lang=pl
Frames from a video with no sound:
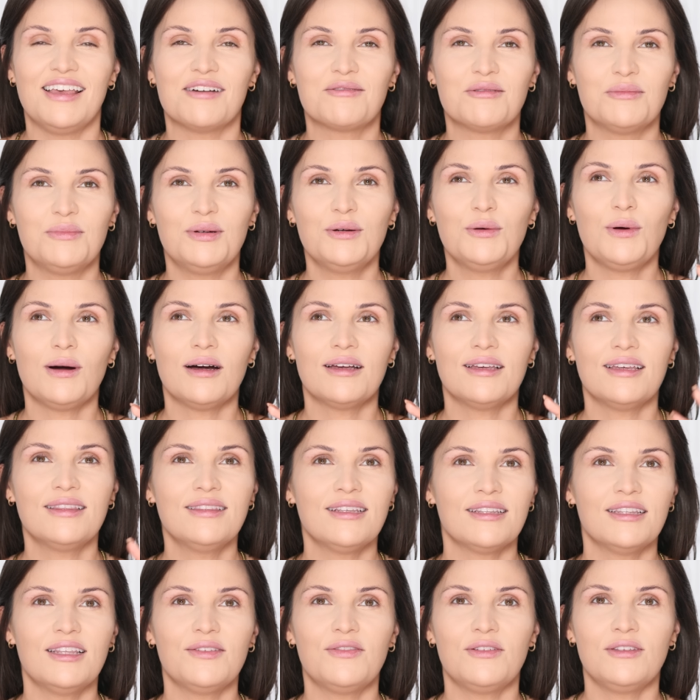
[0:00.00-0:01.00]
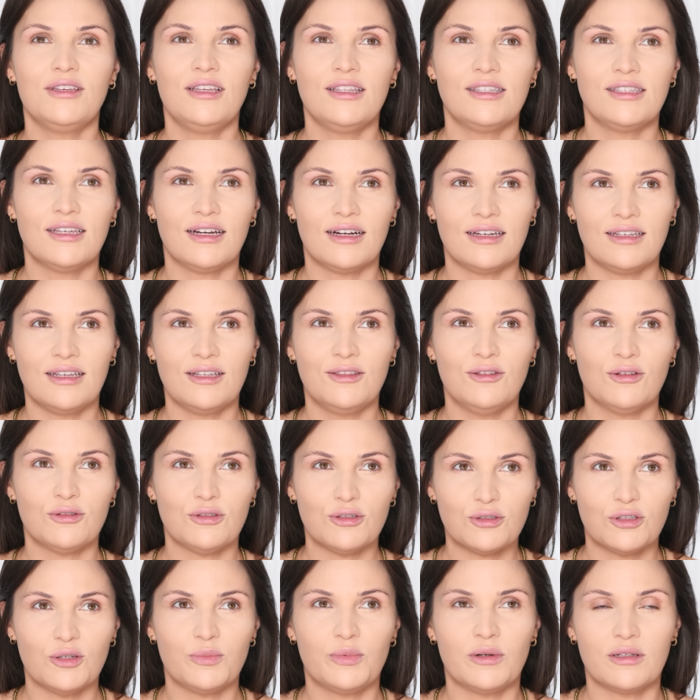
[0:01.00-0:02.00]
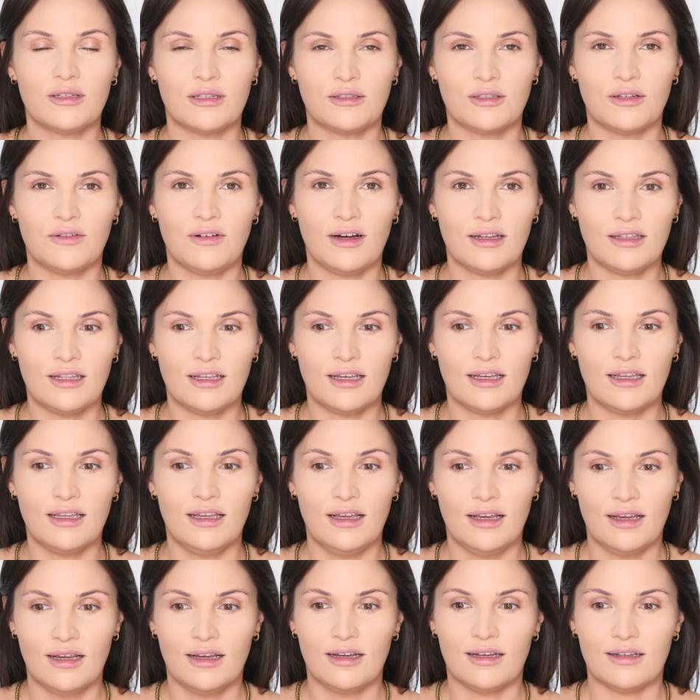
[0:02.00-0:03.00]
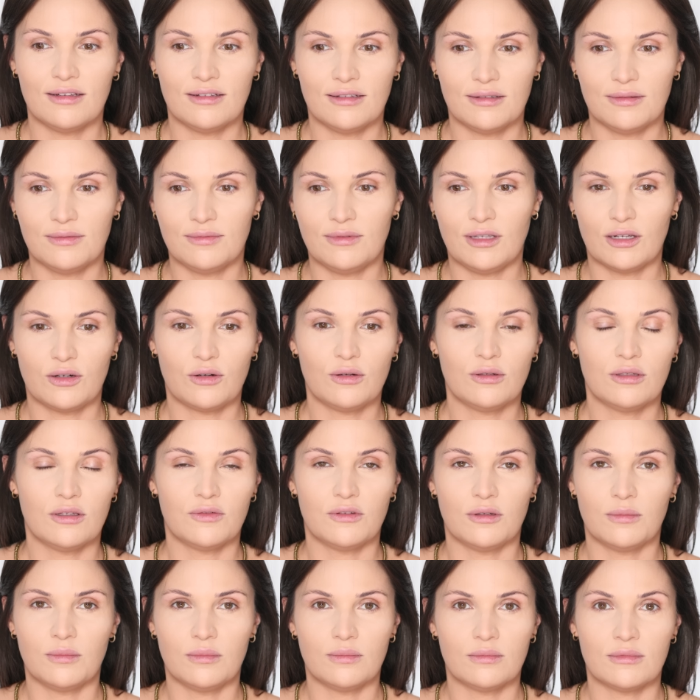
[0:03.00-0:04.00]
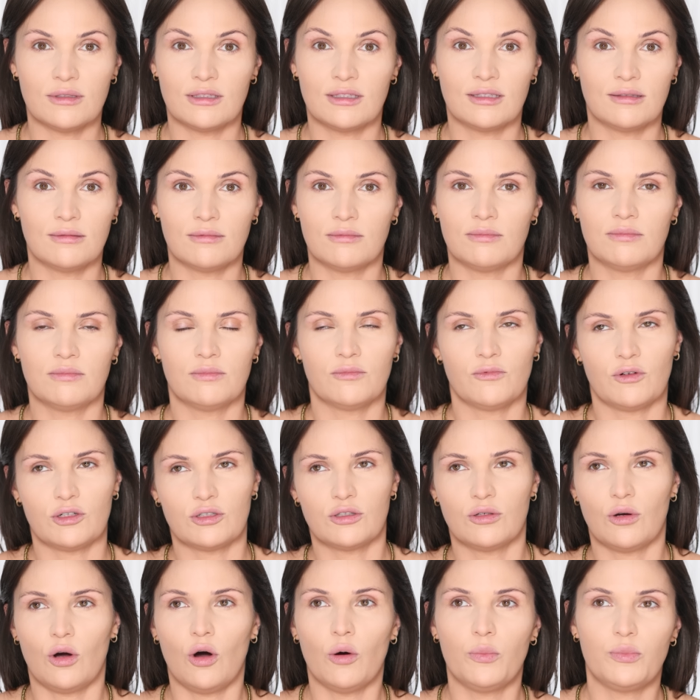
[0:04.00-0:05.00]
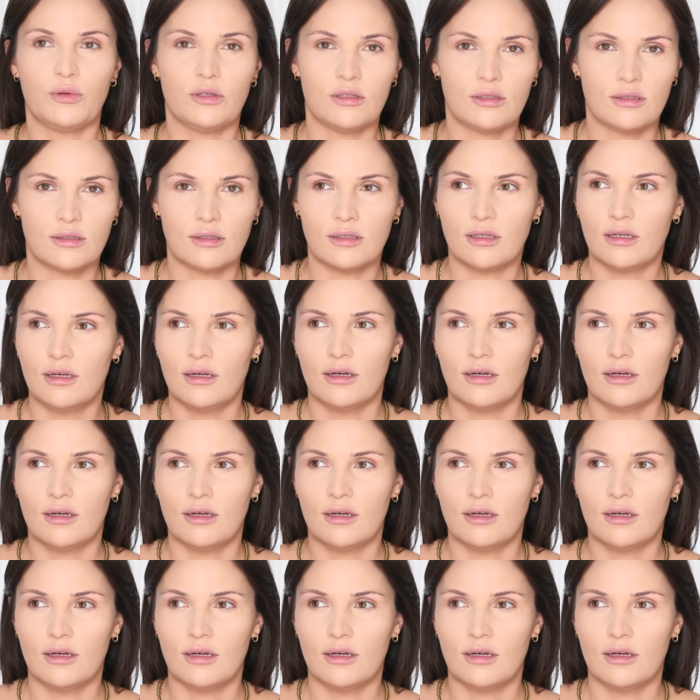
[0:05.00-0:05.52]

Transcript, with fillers: Jakby była jedna definicja i jedno coś doprecyzowane jako, nie wiem, właśnie opis,